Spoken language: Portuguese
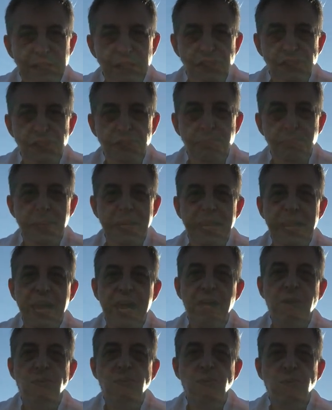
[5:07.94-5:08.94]
de
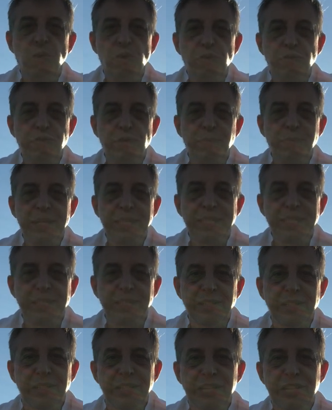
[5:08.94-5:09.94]
esperar um novo
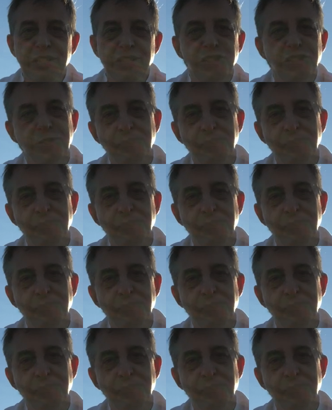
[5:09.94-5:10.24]
amanhã, de